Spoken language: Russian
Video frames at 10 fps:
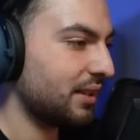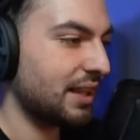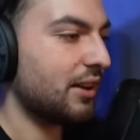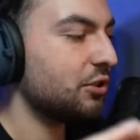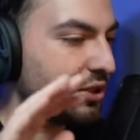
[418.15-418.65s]

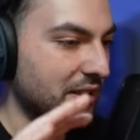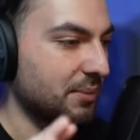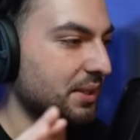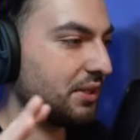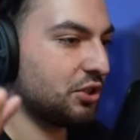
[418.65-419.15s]
Я хочу заново
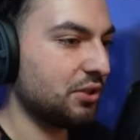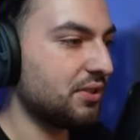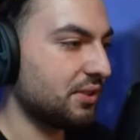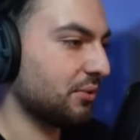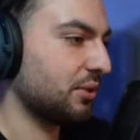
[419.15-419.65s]
посмотреть,
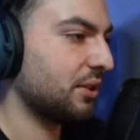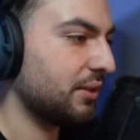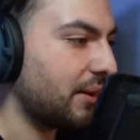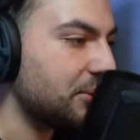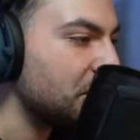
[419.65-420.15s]
14 секунд, и
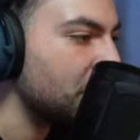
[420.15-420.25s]
вообще